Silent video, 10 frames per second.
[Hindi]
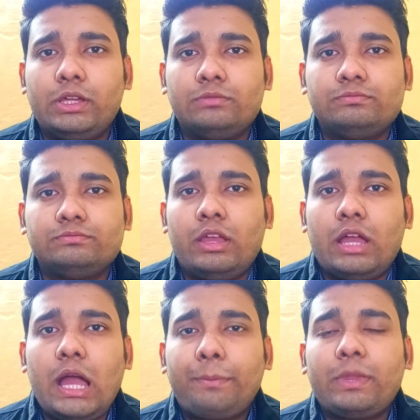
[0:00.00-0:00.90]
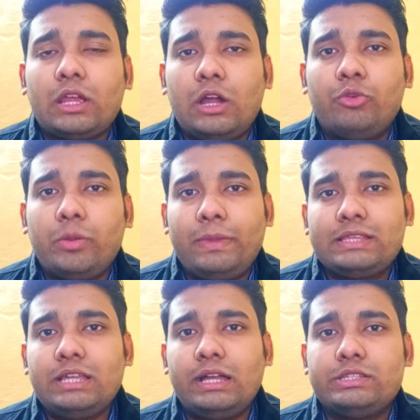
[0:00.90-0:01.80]
पर आपके अकाउंट में
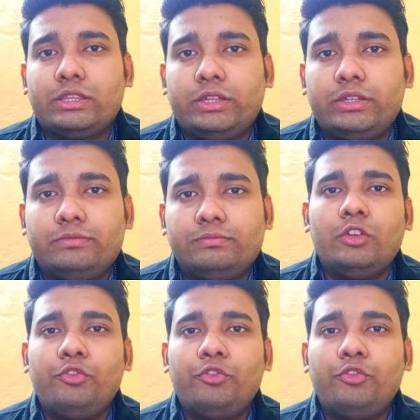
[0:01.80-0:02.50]
पैसा आ जाता है